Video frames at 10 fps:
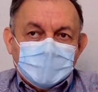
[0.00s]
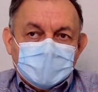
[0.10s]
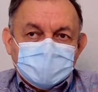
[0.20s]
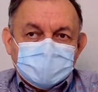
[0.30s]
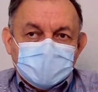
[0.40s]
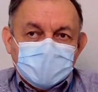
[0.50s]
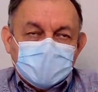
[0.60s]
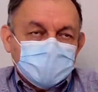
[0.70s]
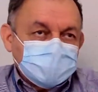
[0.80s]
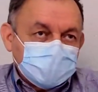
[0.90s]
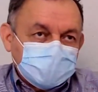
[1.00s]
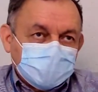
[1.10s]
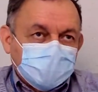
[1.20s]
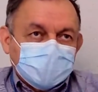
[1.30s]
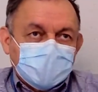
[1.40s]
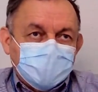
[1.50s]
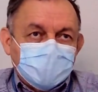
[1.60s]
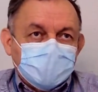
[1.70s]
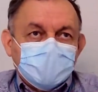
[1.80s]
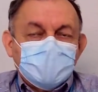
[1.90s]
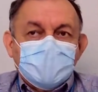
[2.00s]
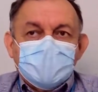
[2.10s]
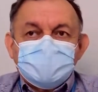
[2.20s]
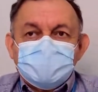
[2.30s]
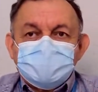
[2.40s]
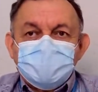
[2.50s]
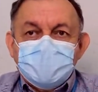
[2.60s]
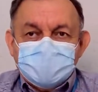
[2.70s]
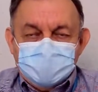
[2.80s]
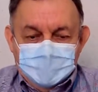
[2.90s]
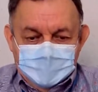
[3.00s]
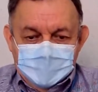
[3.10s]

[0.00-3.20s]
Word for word: este, que no se les encuentra por ninguna de estas vías